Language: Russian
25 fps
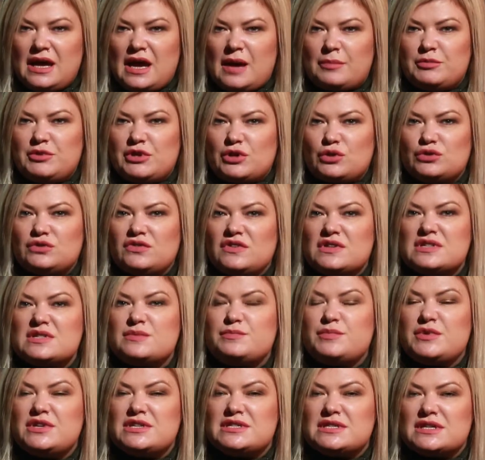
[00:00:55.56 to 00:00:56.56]
обнародовал
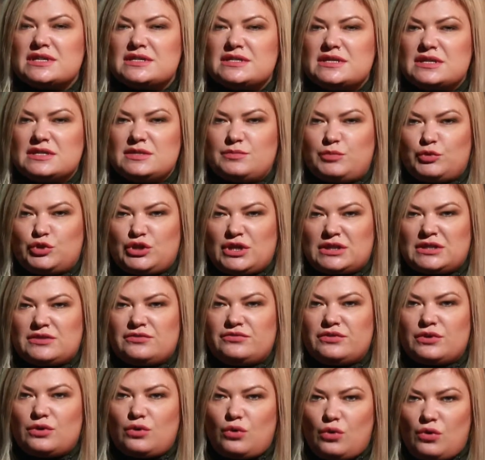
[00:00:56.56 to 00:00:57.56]
список тех
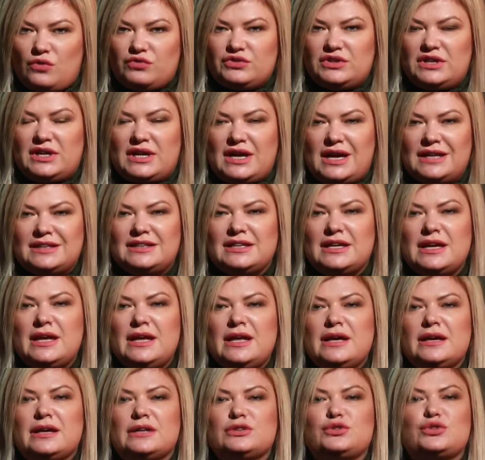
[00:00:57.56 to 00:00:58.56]
депутатов Верховной Рады,
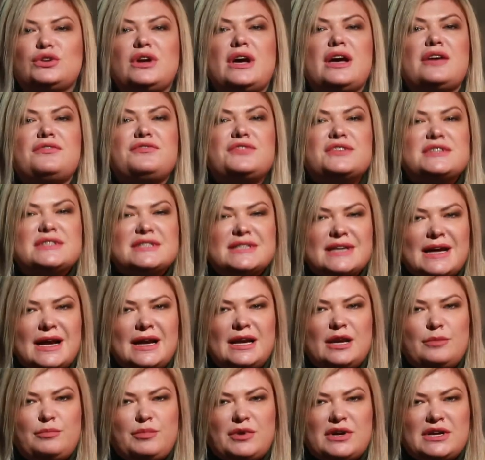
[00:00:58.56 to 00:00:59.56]
которые
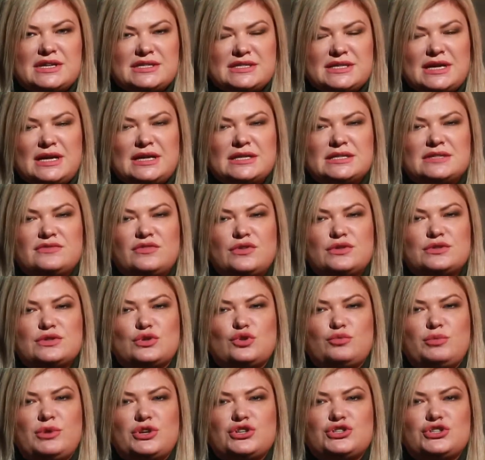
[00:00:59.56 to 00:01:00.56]
официально показали свое
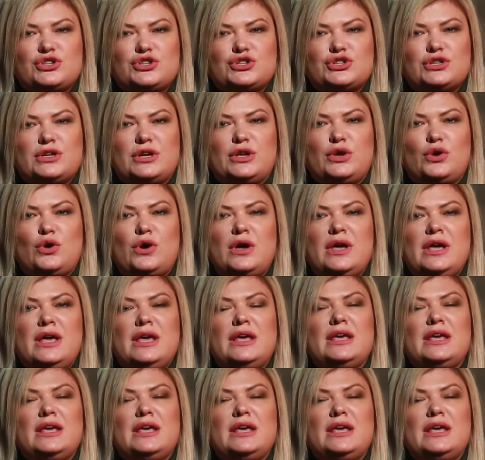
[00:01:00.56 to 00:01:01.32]
зарубежное жилье